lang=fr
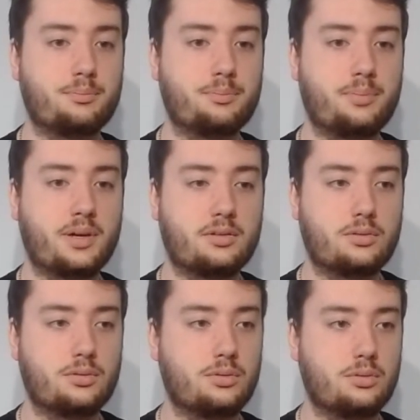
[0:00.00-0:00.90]
parce
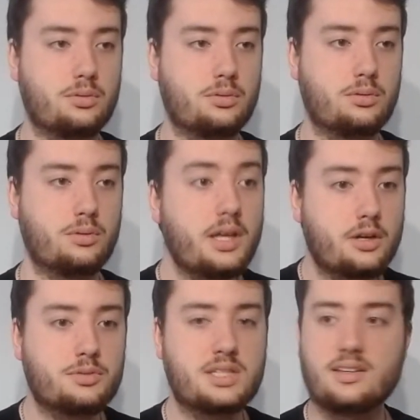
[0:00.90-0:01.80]
que, oui, comme je
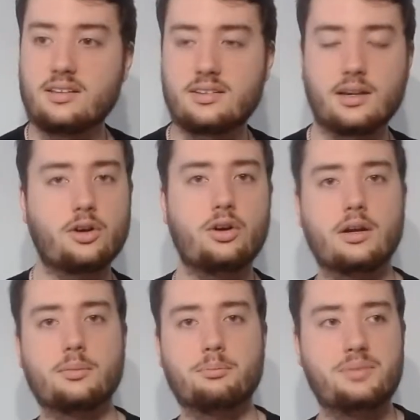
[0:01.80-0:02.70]
disais, ça colle
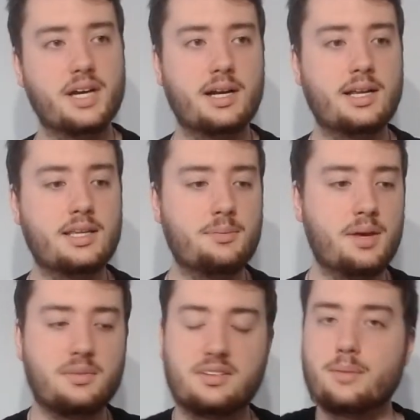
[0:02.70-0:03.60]
bien à l'animé, mais
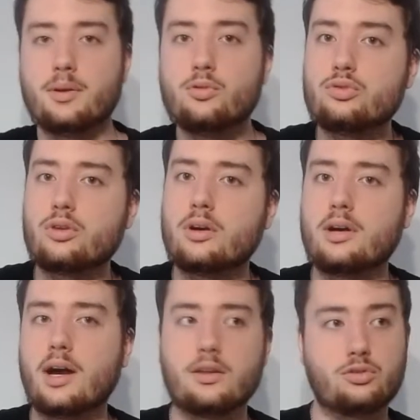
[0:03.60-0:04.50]
c'est pas du tout ce, à,
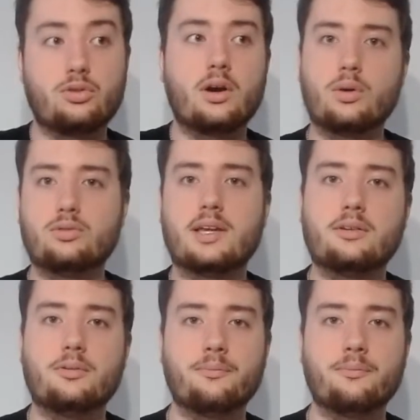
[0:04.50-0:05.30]
ce à quoi tu t'attends.